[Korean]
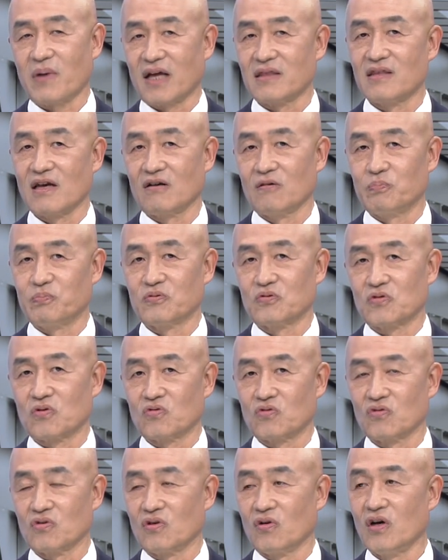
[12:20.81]

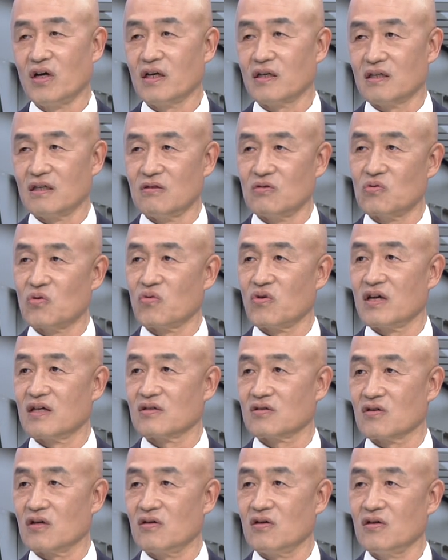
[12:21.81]
반대급부적으로
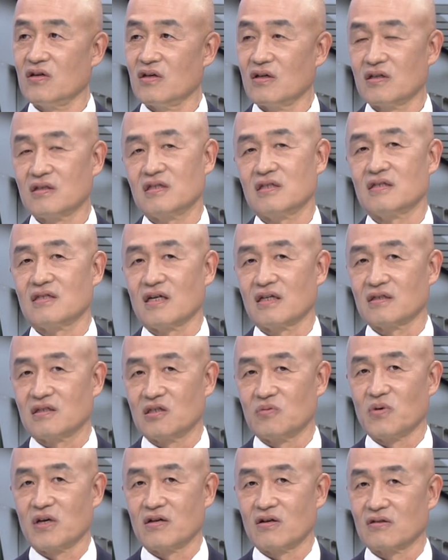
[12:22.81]
인도에서 시장
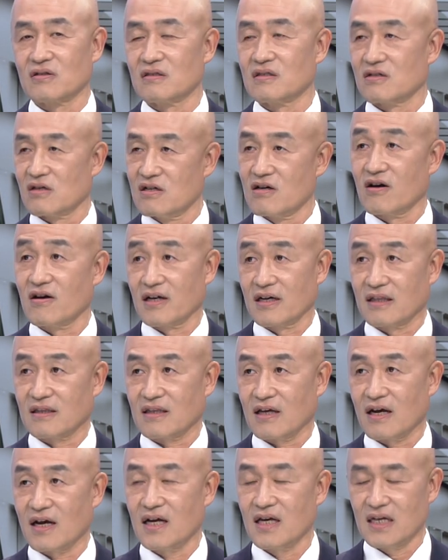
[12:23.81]
지배력을
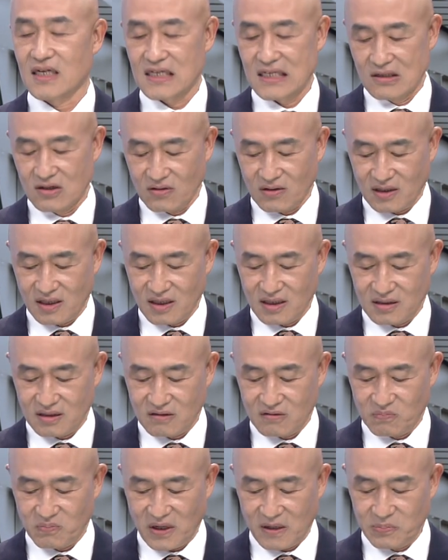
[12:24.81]
늘려가겠다. 이렇게
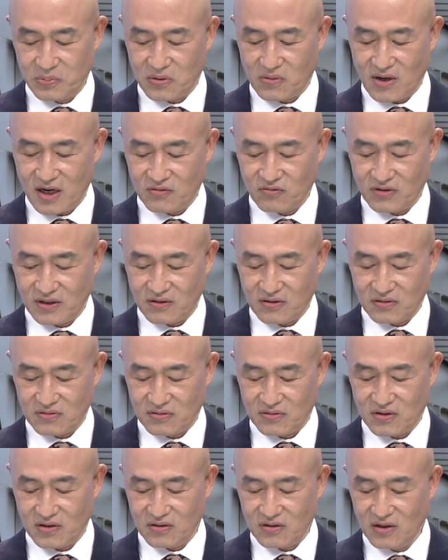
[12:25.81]
지금 발표를 하고
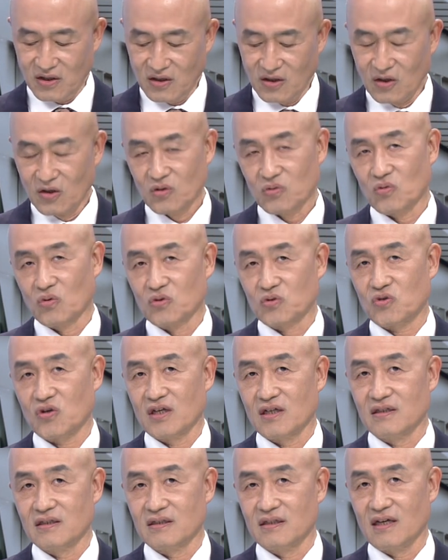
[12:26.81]
있거든요. 또
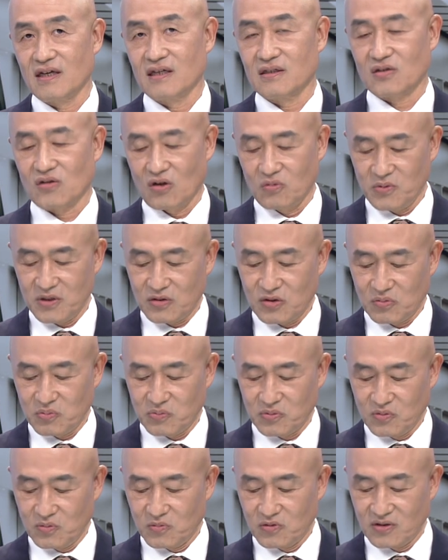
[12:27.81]
최근에 서비스
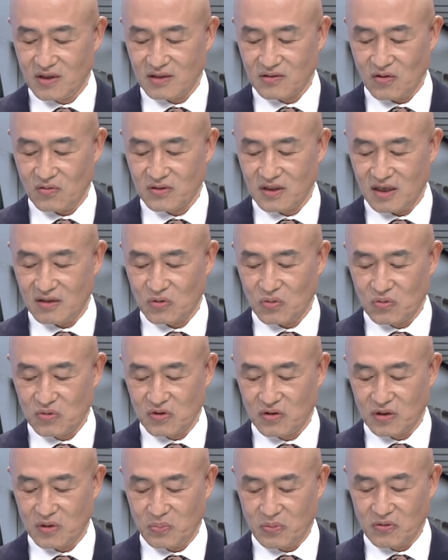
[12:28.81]
부문의 성장
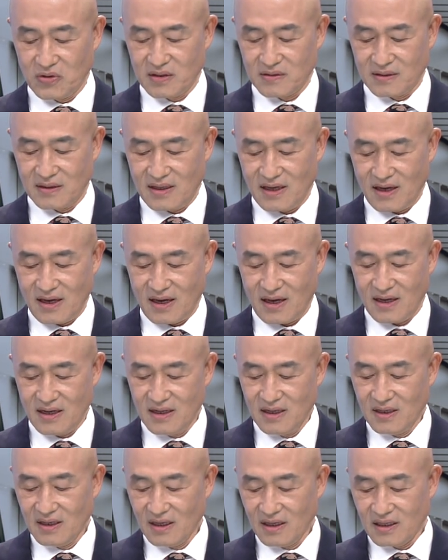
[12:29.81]
동력이 보이는데
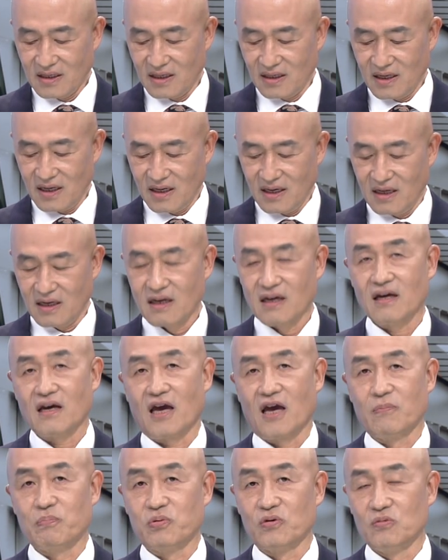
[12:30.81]
이게
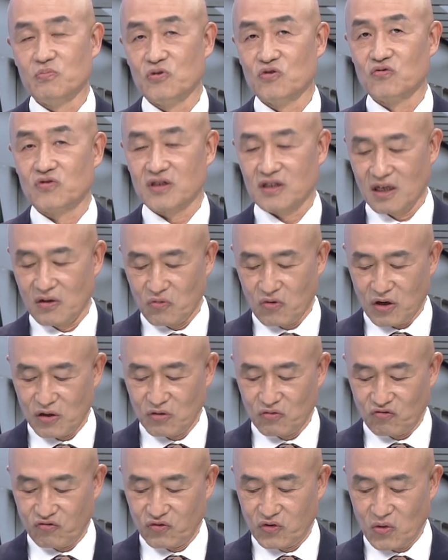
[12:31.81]
애플 뮤직의
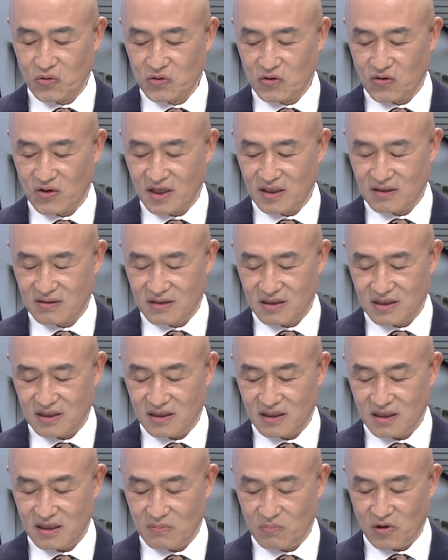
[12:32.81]
월
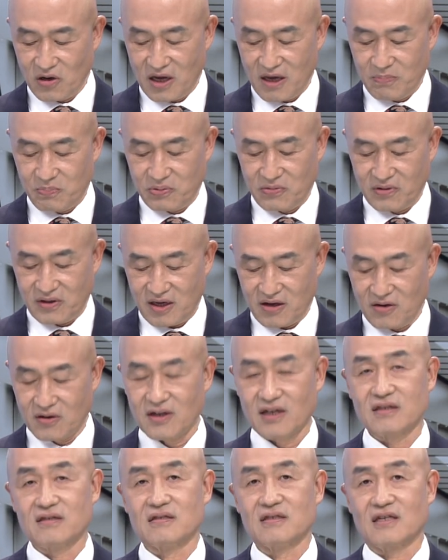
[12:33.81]
구독료라든지 뭐 애플
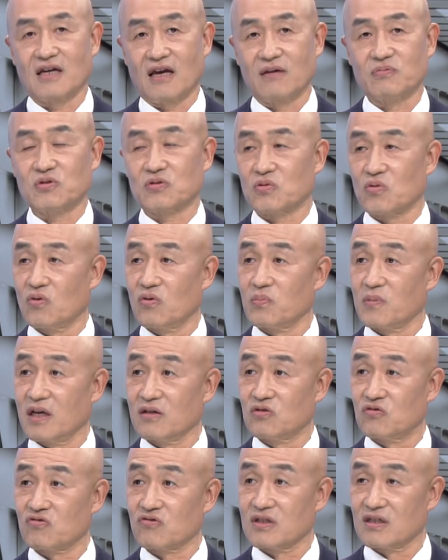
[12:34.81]
케어라든지 앱스토어
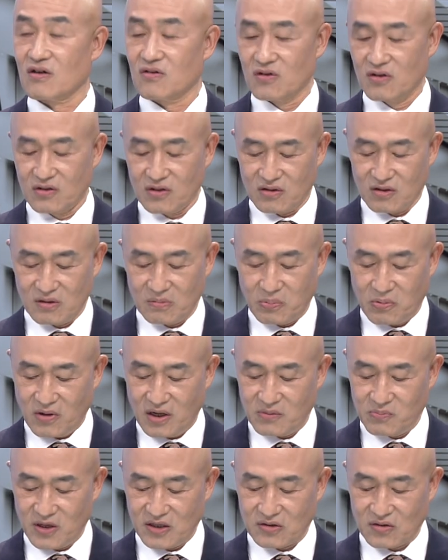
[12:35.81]
매출 이런 것들을
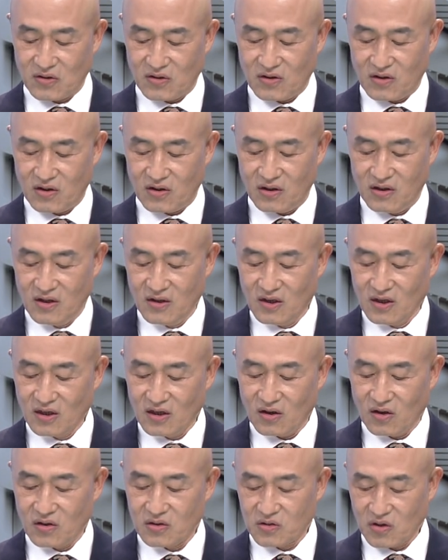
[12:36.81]
포함해서
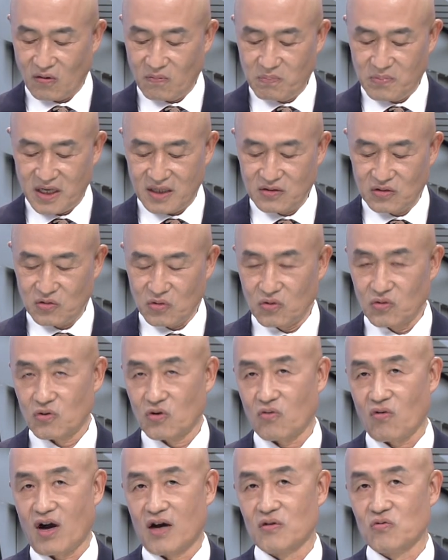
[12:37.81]

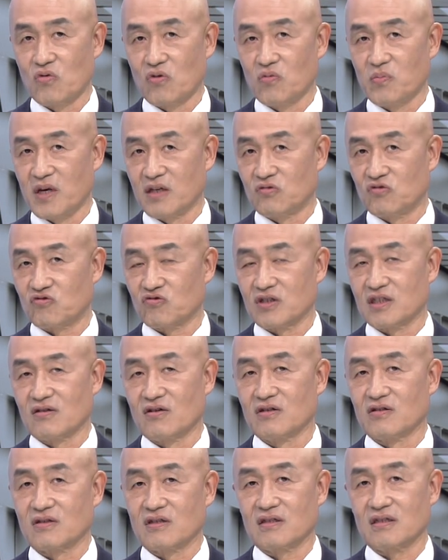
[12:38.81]
전반적으로 광고 매출
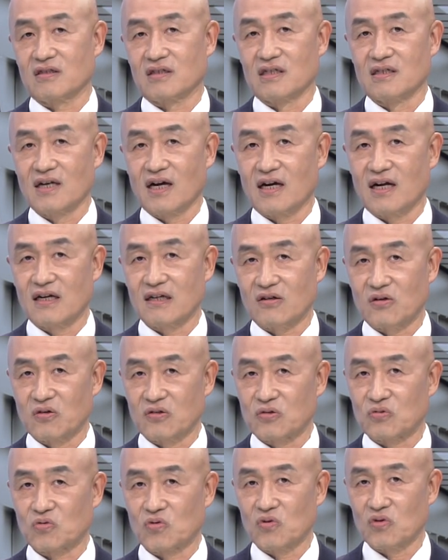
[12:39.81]
이런 것들이 증가할
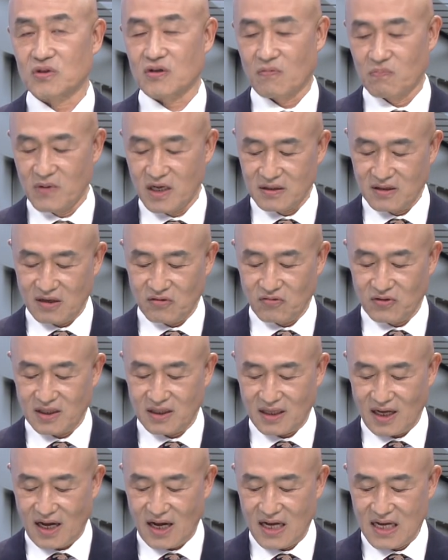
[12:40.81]
것으로 전망되고
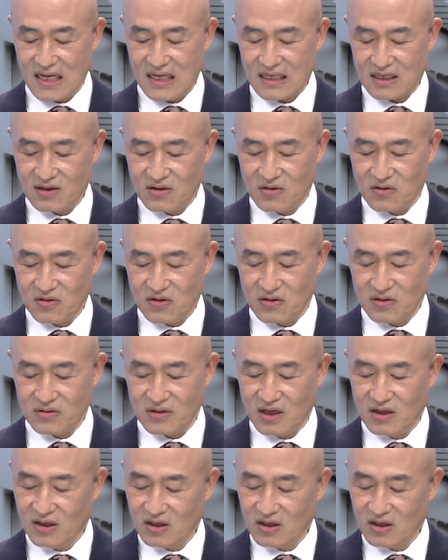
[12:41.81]
있다. 이런 건